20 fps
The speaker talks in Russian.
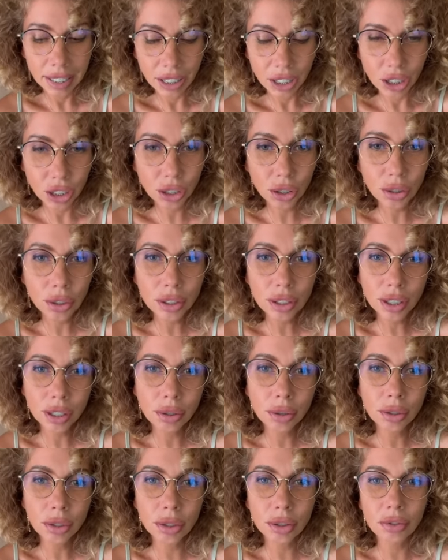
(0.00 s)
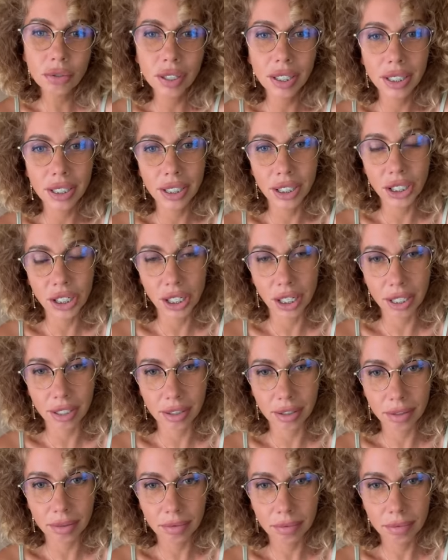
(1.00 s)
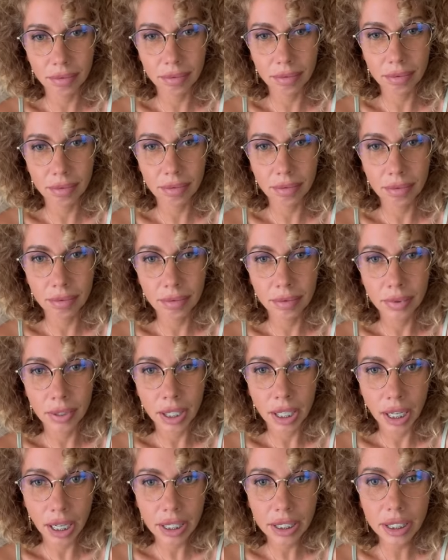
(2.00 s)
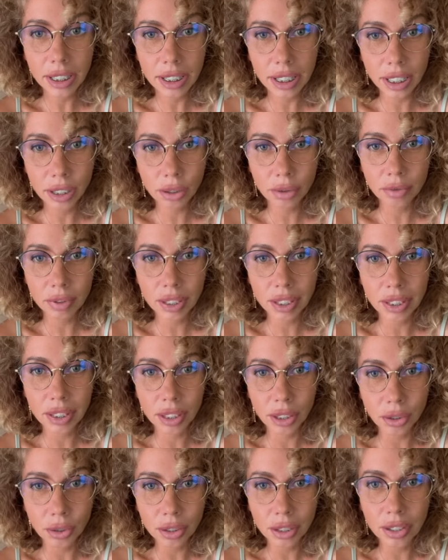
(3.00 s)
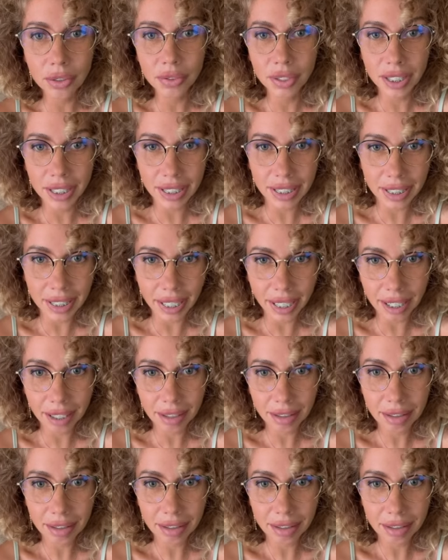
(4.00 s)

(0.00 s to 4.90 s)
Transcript: И что остается у вас сейчас? А сейчас у вас остается всегда